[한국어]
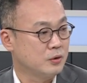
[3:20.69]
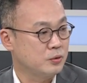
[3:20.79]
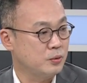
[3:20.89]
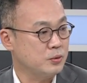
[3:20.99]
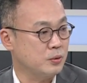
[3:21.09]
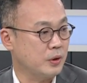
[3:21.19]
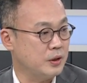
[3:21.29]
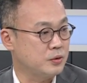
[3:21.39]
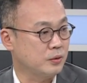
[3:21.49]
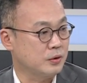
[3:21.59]
수요
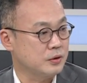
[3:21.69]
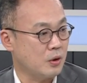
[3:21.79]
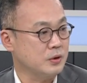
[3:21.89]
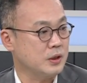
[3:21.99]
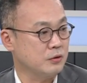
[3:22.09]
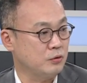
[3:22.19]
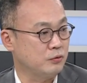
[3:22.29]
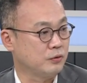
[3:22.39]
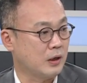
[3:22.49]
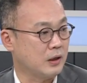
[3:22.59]
쪽의 이슈는 성장률
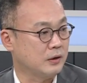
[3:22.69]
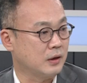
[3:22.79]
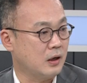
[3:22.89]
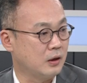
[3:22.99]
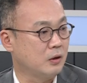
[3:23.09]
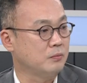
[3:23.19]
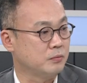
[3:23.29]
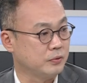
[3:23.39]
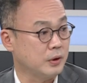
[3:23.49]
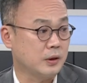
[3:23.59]
둔화라든가 이런
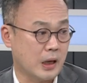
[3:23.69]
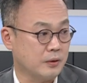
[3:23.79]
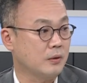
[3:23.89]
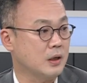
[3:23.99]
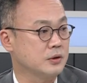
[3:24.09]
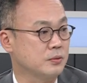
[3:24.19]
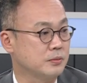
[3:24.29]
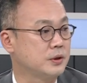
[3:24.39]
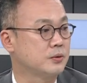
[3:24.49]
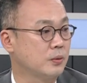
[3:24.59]
부분들이 내년까지
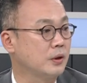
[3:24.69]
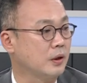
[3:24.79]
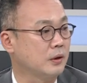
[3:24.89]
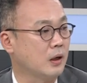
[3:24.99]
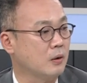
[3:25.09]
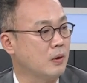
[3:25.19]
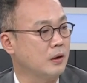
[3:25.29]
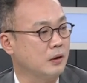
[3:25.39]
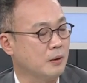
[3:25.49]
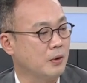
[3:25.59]
좀 지속이 된다라고
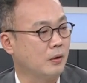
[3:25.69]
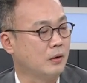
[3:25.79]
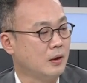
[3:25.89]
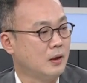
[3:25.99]
하게 되면